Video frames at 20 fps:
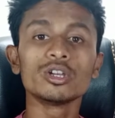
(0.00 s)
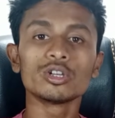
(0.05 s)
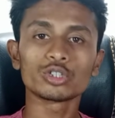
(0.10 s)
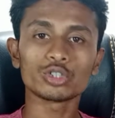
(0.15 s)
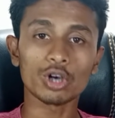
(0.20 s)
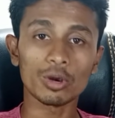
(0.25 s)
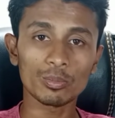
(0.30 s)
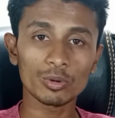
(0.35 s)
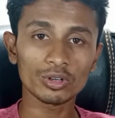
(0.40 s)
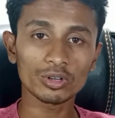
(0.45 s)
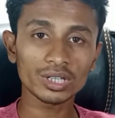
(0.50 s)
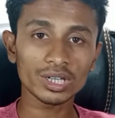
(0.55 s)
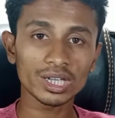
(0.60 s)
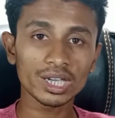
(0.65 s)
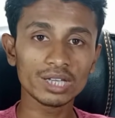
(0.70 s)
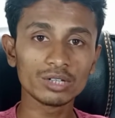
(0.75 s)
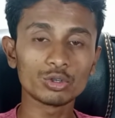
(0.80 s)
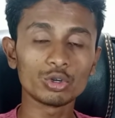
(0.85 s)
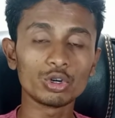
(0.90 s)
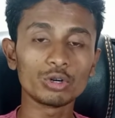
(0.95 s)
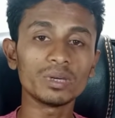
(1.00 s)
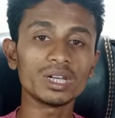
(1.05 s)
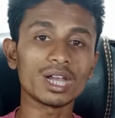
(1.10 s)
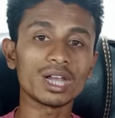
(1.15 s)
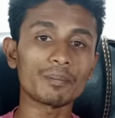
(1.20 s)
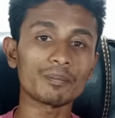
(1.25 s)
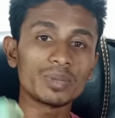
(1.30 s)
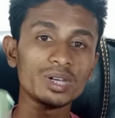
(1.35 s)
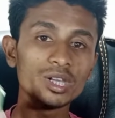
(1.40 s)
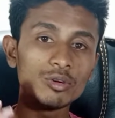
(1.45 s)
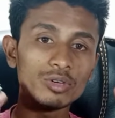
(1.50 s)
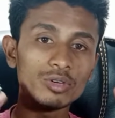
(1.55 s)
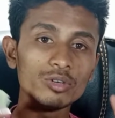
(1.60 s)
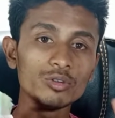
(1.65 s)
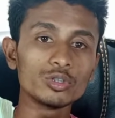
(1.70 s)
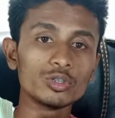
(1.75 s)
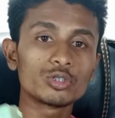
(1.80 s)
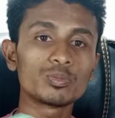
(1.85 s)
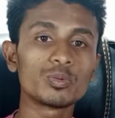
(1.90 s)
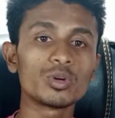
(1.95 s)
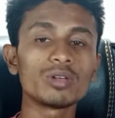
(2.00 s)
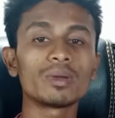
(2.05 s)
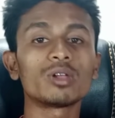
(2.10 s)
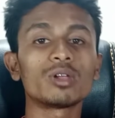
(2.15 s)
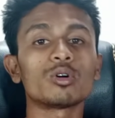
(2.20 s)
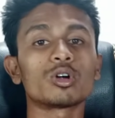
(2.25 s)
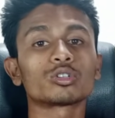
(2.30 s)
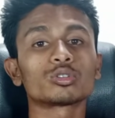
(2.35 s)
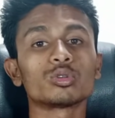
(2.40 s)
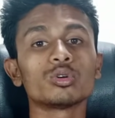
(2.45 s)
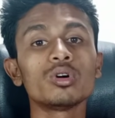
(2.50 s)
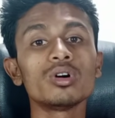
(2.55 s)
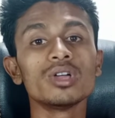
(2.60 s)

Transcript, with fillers: সফলতা গেইন করবেন আপনিও হিউজ পরিমাণে অর্থ